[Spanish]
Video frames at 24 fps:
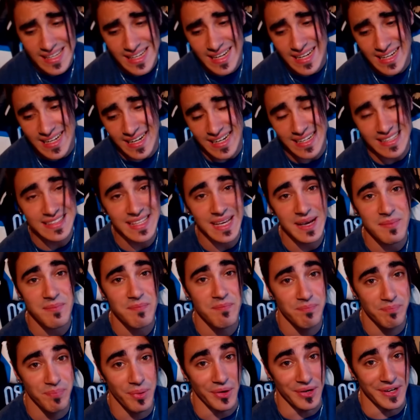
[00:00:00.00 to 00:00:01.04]
Y la carta
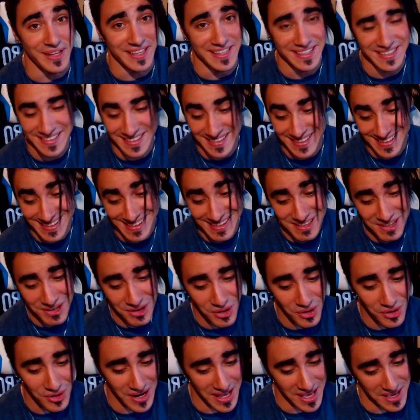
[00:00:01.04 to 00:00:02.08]
pone
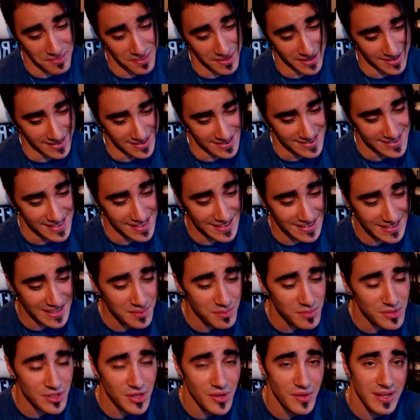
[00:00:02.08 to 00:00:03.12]
Hola Iván,
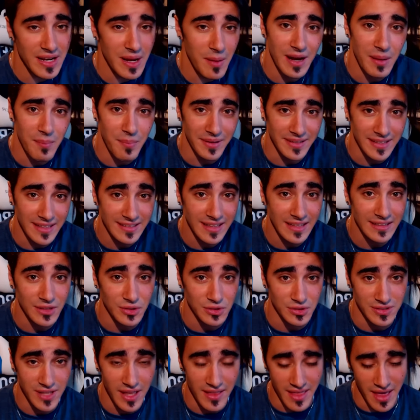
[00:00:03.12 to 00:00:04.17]
sentimos lo de la, la patata
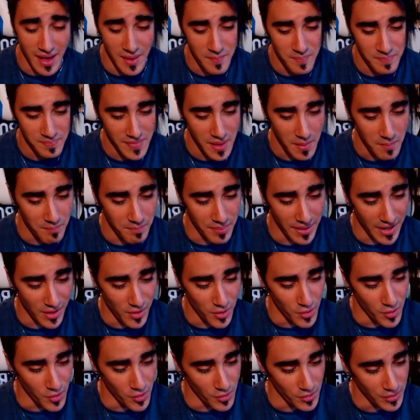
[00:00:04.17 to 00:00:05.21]
tostada,
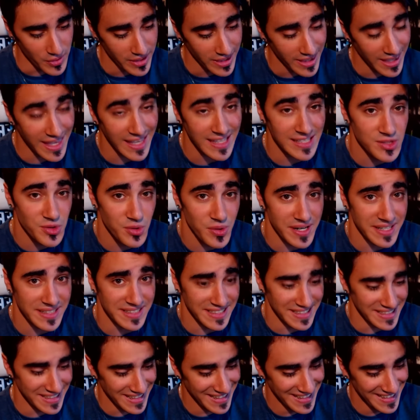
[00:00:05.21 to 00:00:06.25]
pero qué suerte